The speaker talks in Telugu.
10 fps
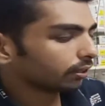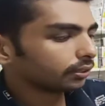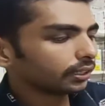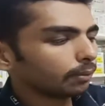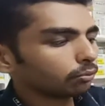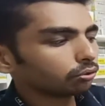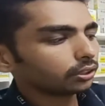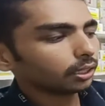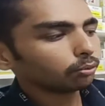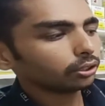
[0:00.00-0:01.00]
సేమ్ టు
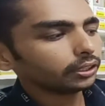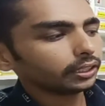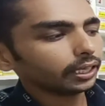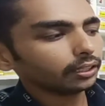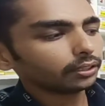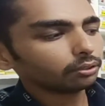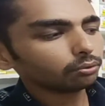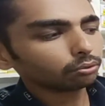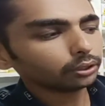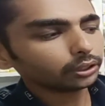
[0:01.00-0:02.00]
సేమ్ ఉంది టెన్ ఇంటూ
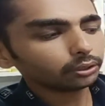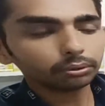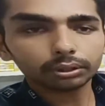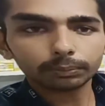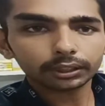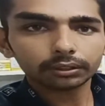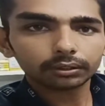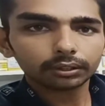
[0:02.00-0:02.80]
ట్వంటీ టూ జూమింగ్